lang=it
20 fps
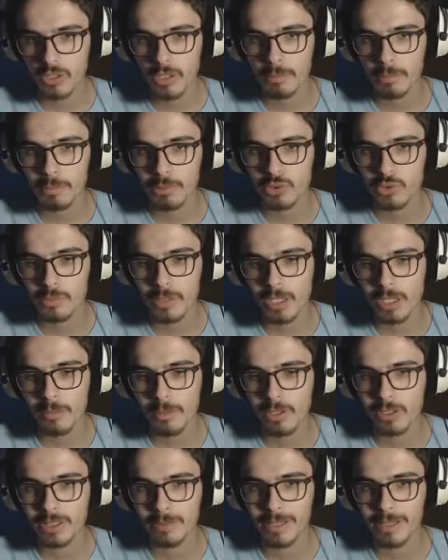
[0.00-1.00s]
è un po' stupida come
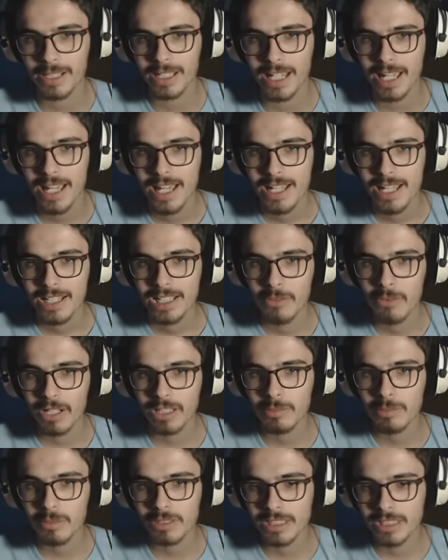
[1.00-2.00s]
cosa perché devo un
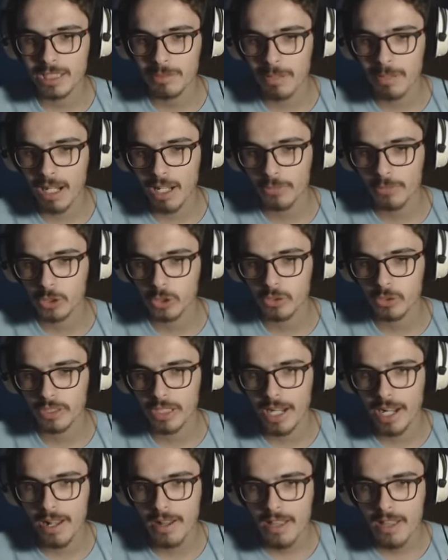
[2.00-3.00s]
attimo sistemare faccio
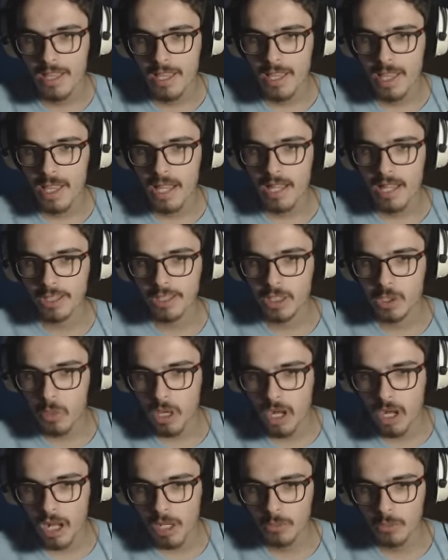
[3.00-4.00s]
vedere eh, di
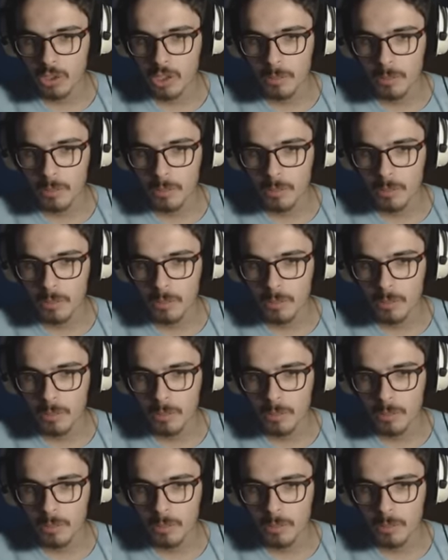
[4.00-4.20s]
qua l'unico